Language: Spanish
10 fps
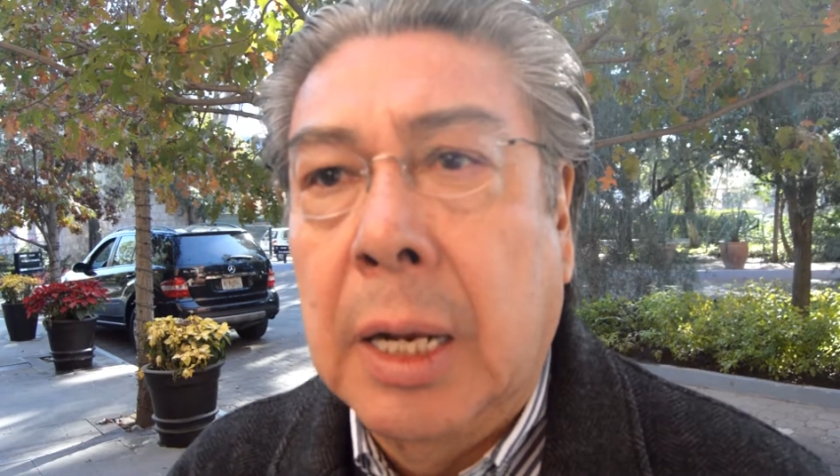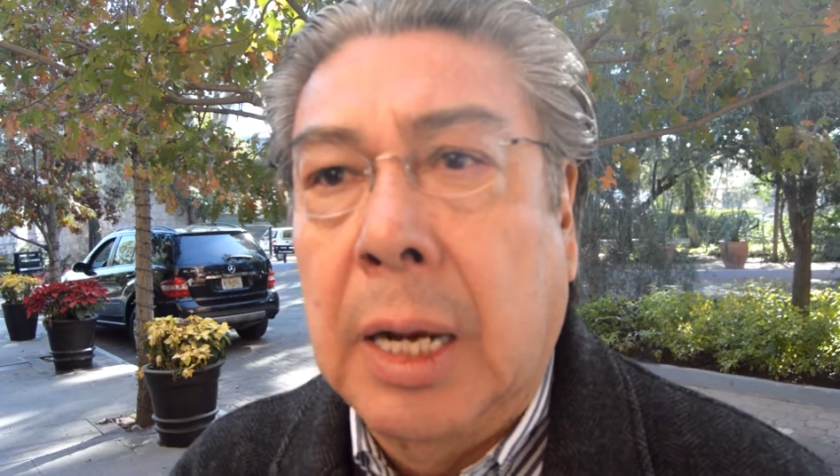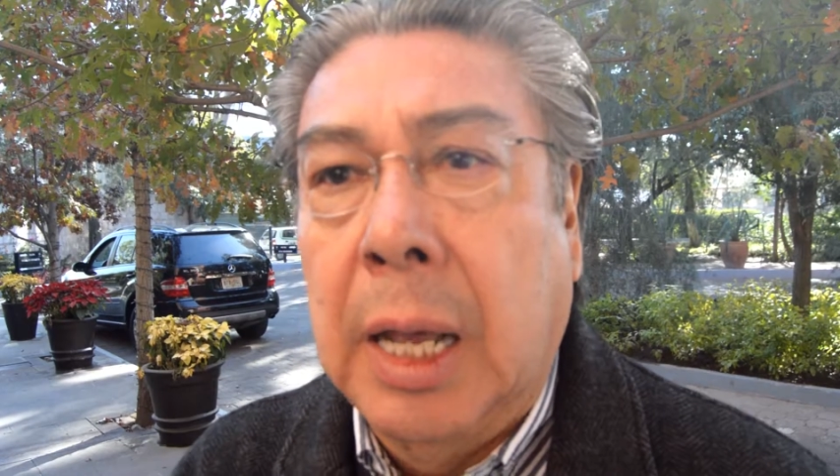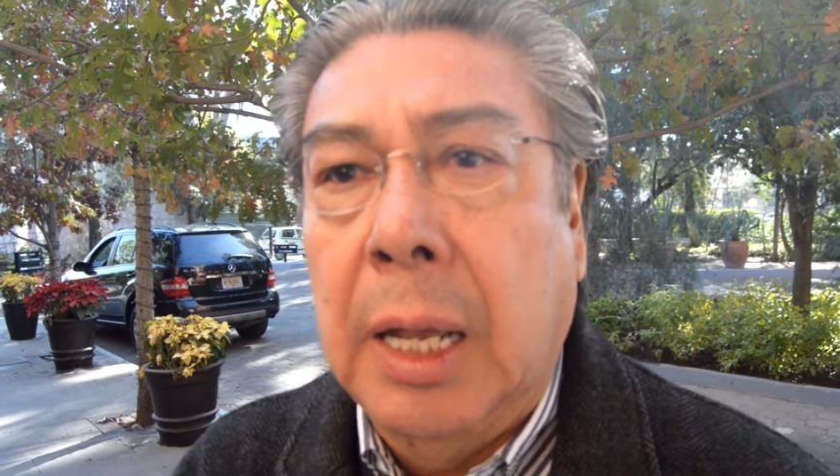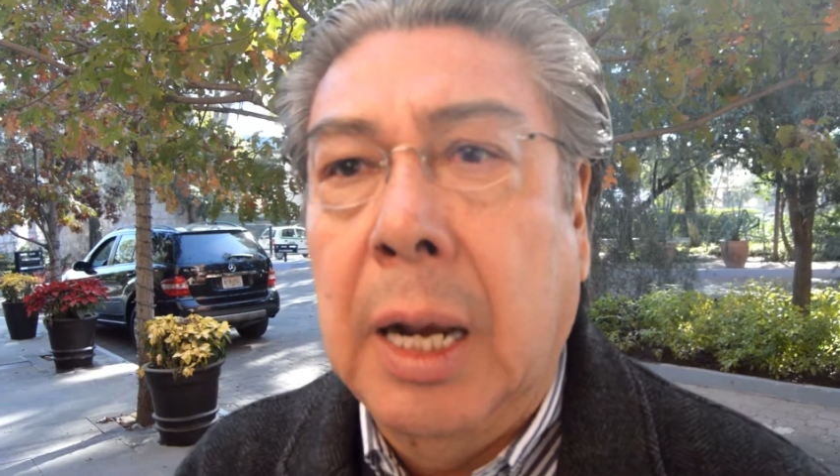
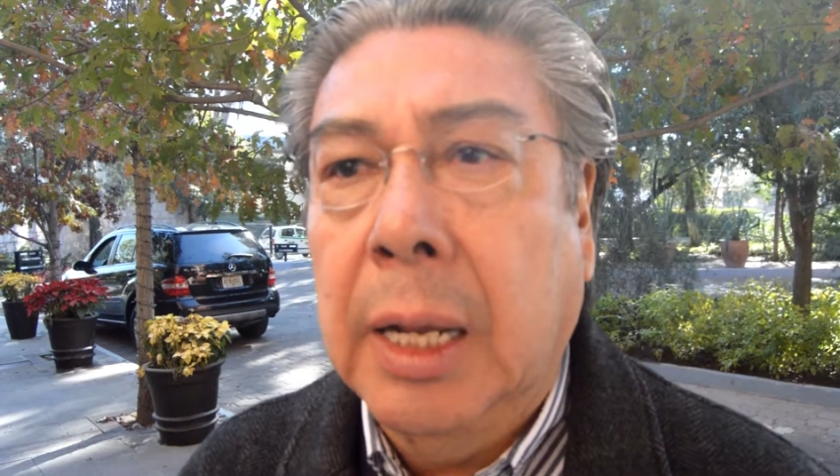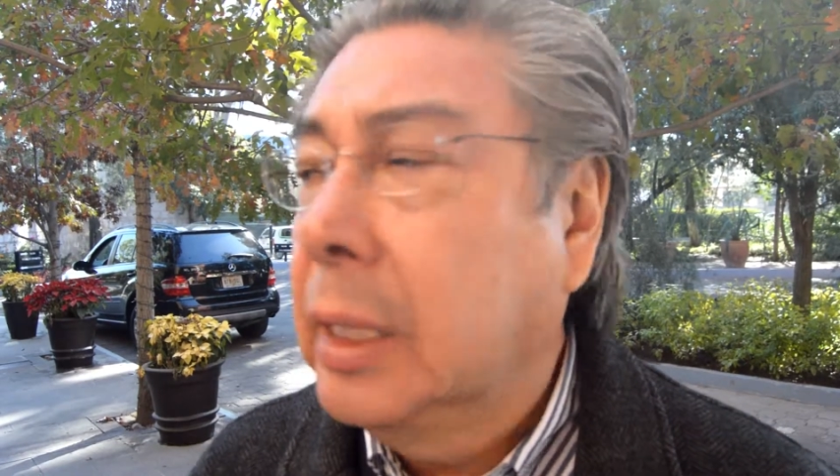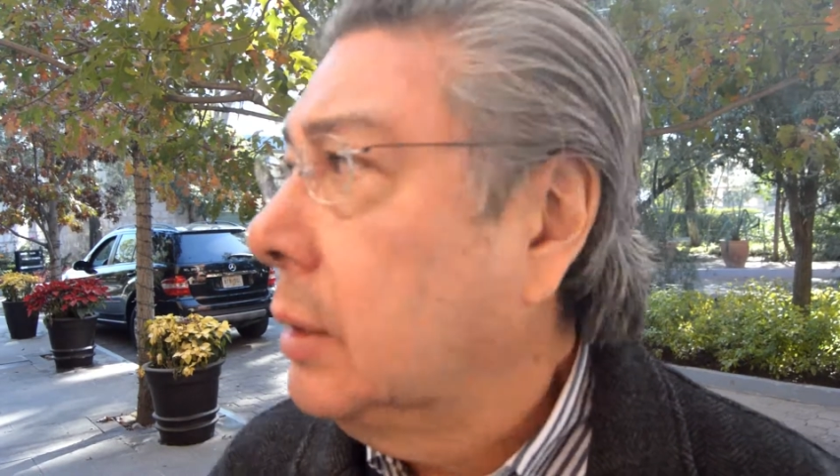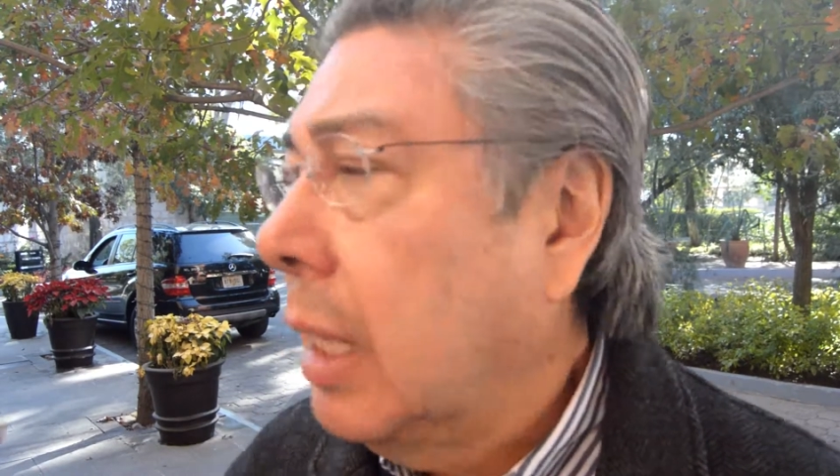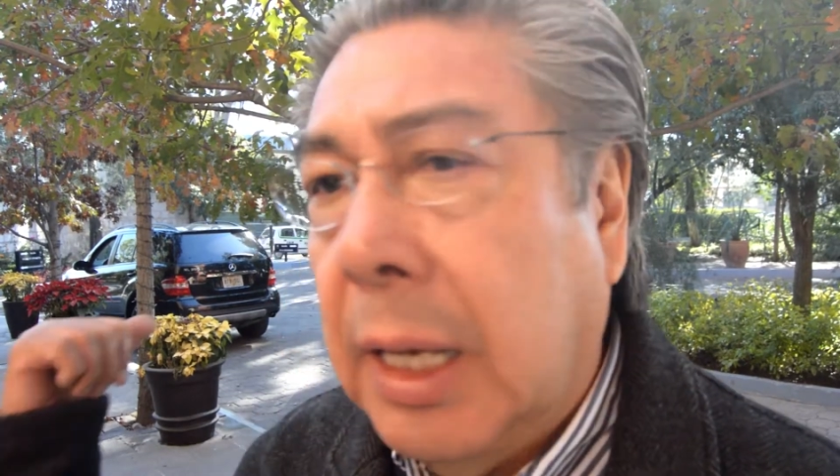la, que
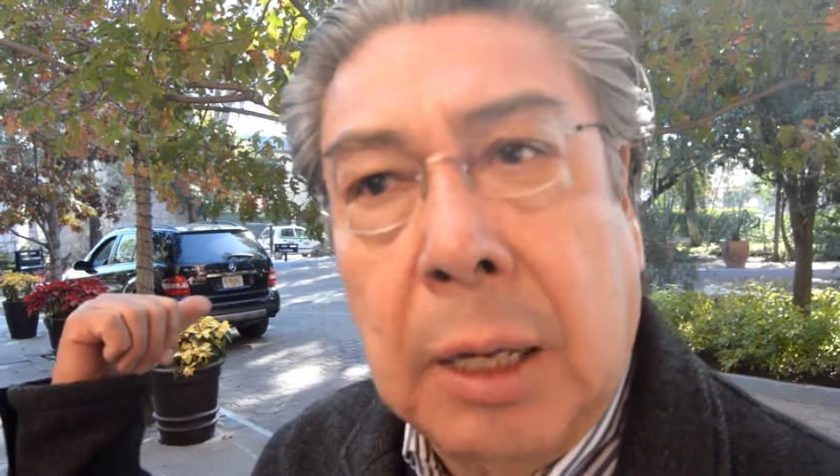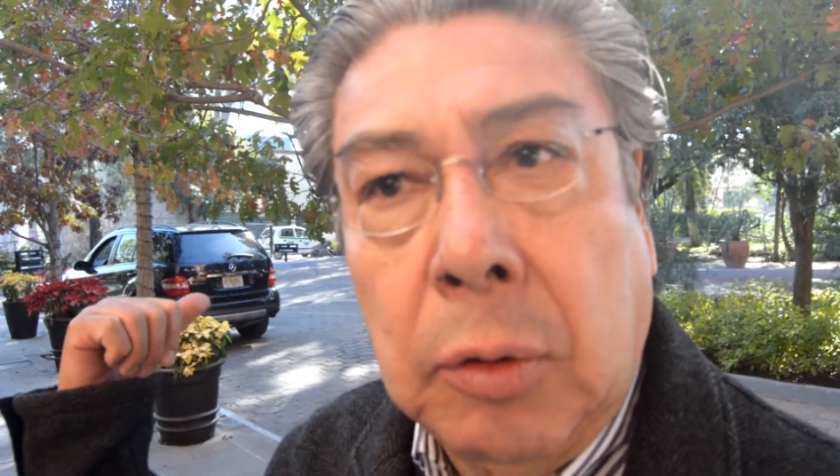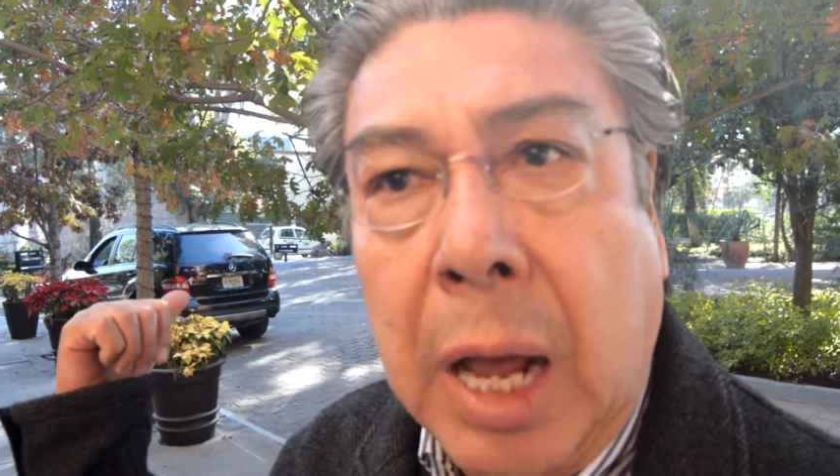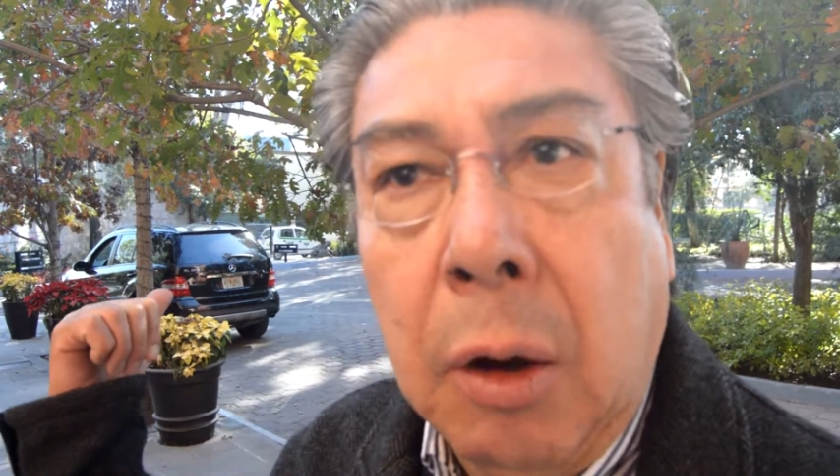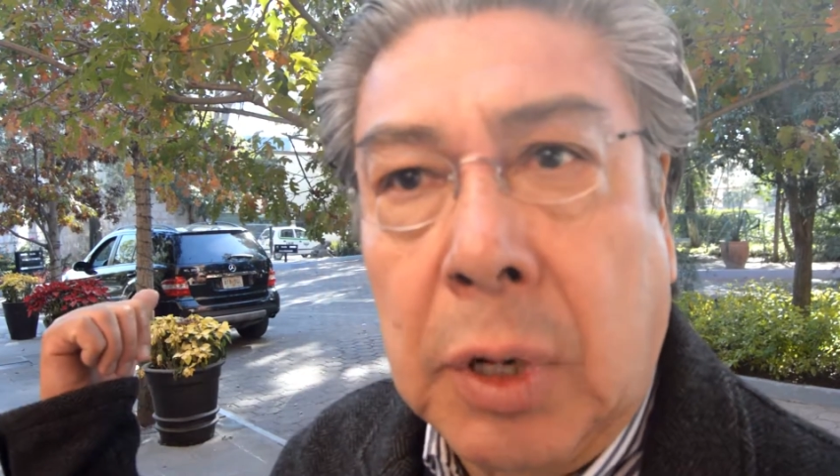está
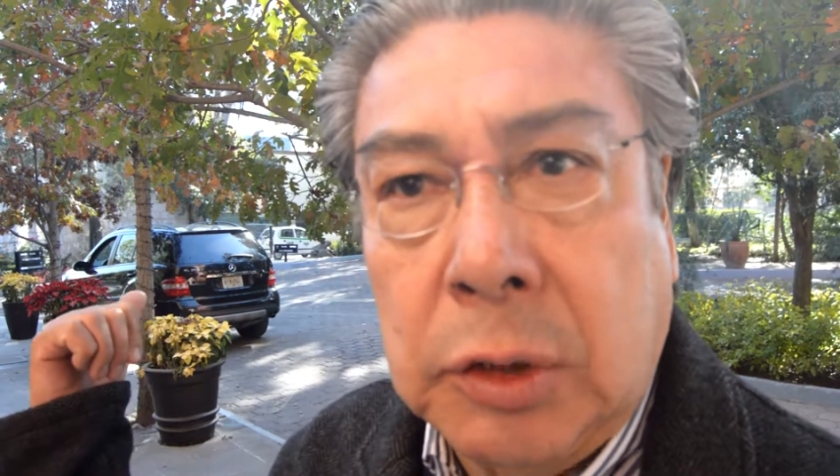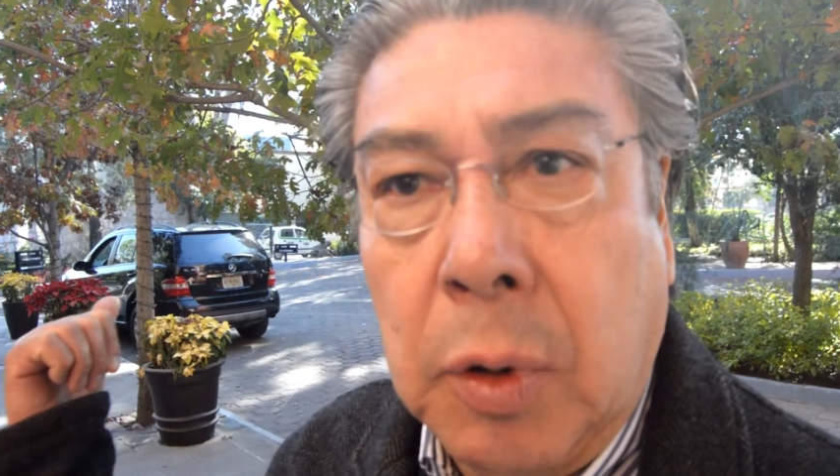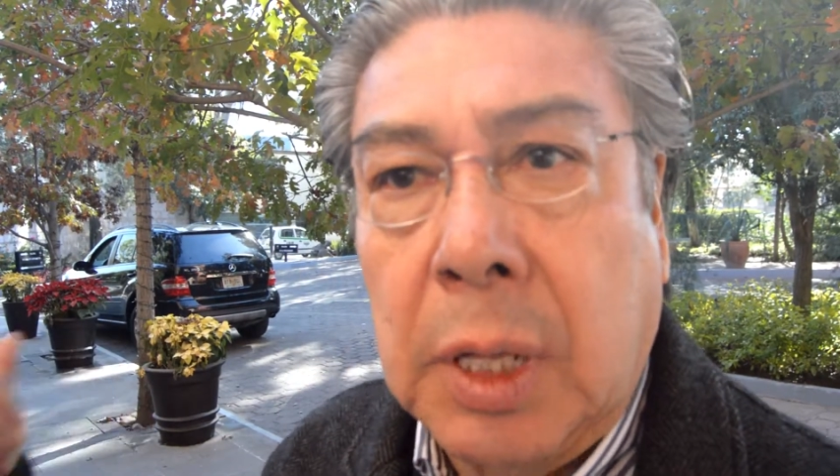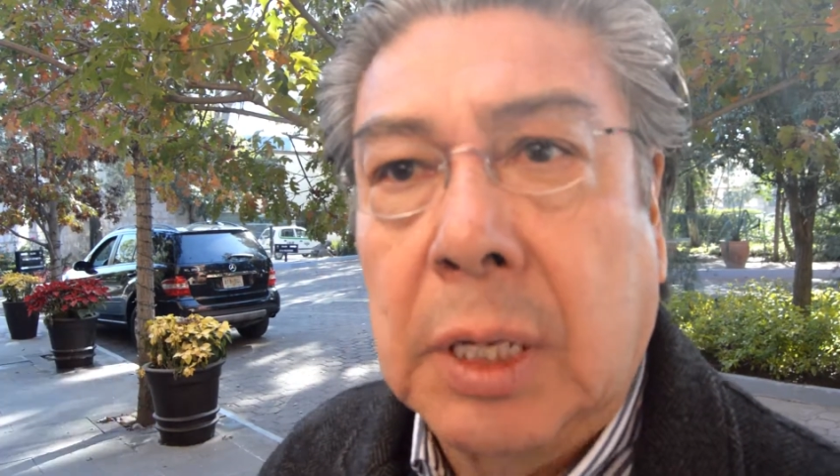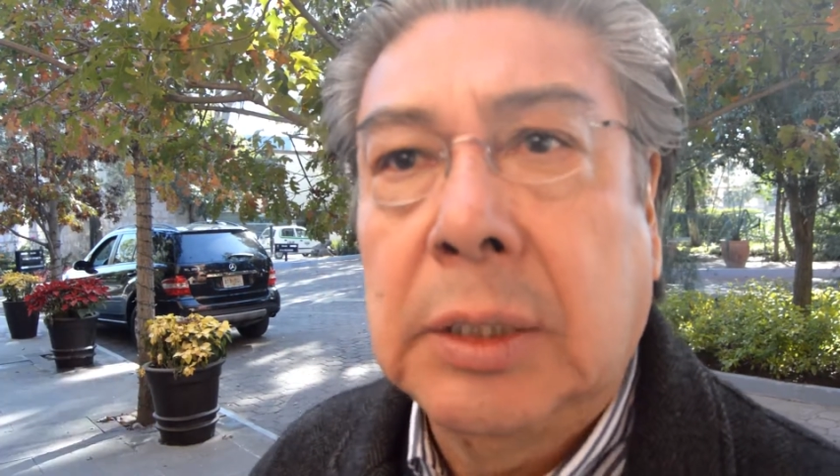a unas
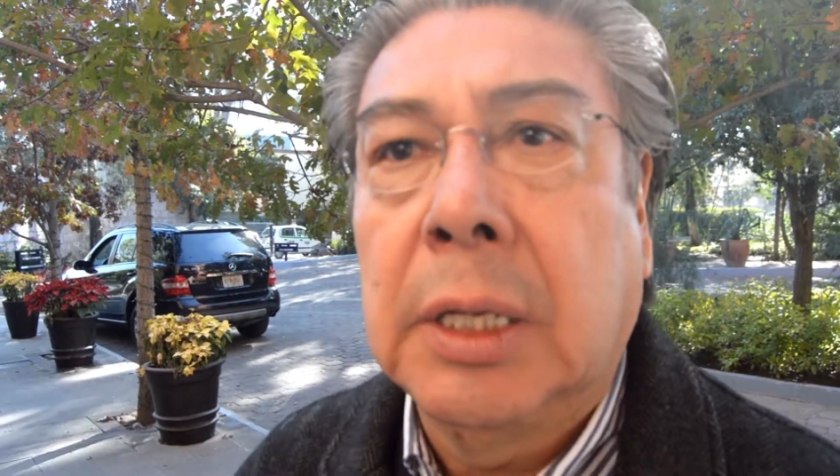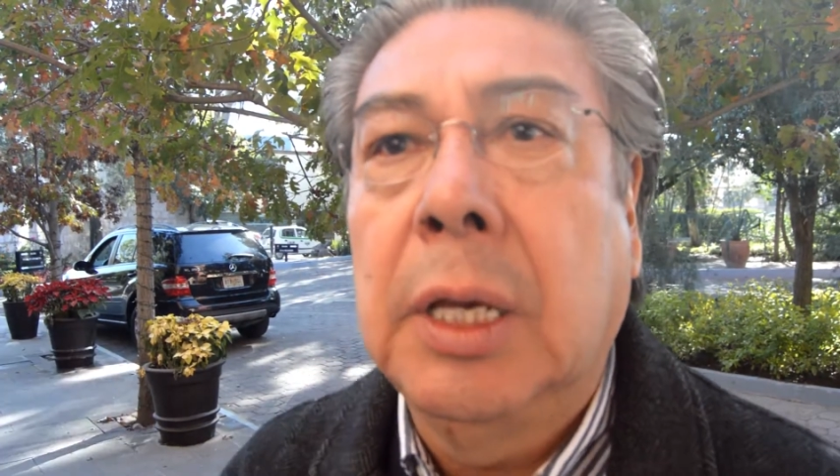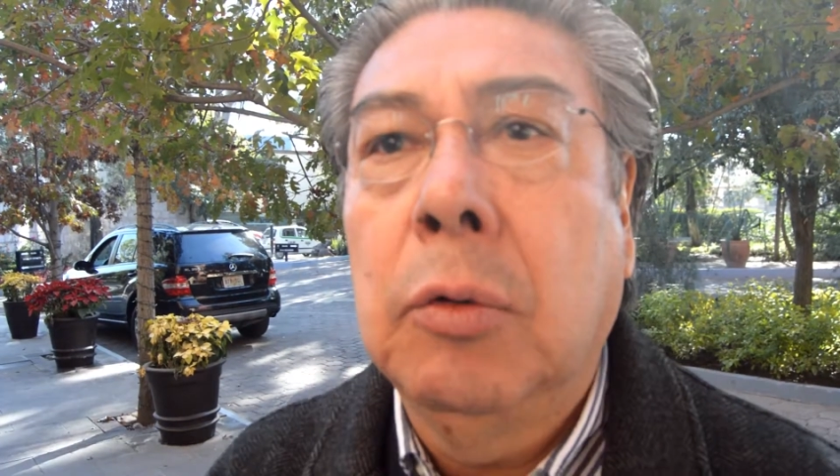cuadras de aquí,